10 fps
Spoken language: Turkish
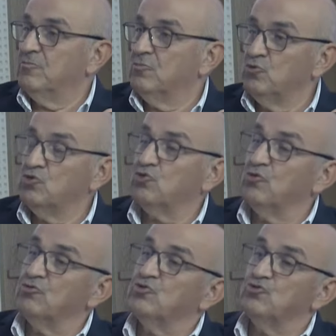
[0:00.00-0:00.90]
Bu 3
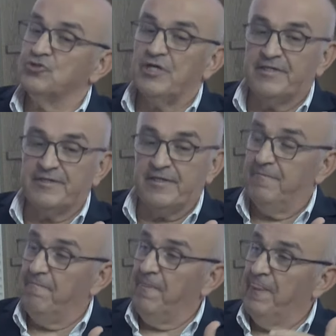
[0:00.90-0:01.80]
kuruşun üzerine
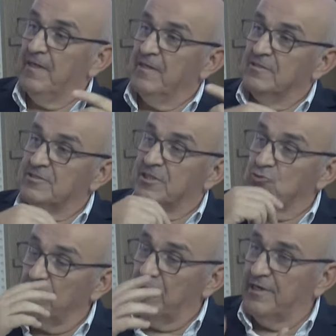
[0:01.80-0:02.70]
işte
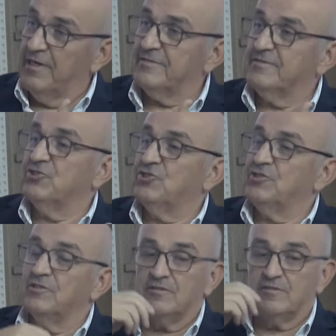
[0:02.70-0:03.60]
dolar artışı,
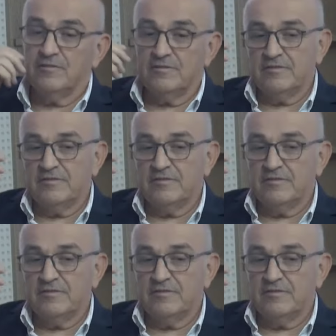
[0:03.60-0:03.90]
e,